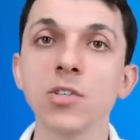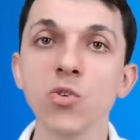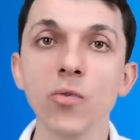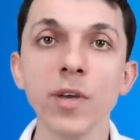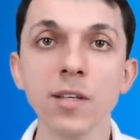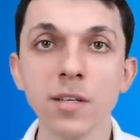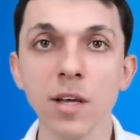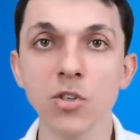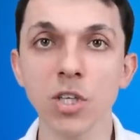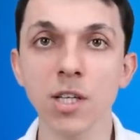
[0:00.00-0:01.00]
CEO Wheelat'ın
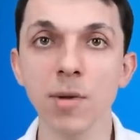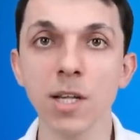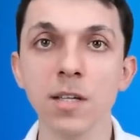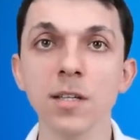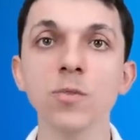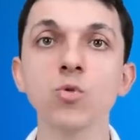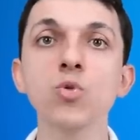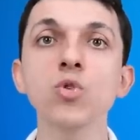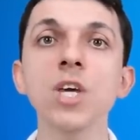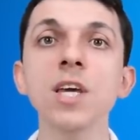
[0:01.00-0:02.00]
açıklamalarından
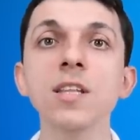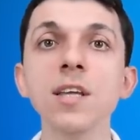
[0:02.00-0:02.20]
Türkiye'yi